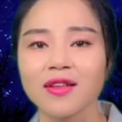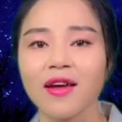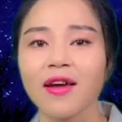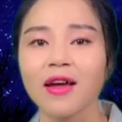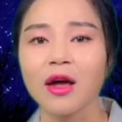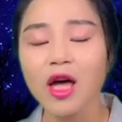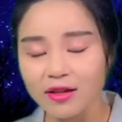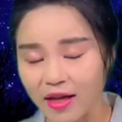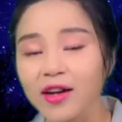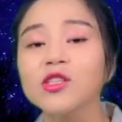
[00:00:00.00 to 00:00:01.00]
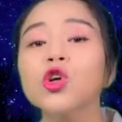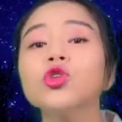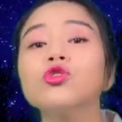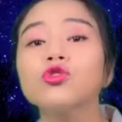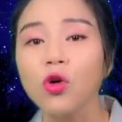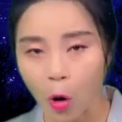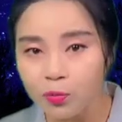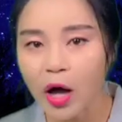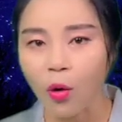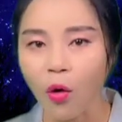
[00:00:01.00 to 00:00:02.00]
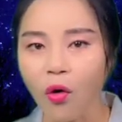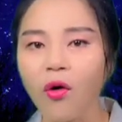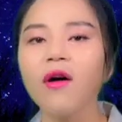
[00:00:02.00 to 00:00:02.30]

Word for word: 그때 대가리 쳐들 수 없다고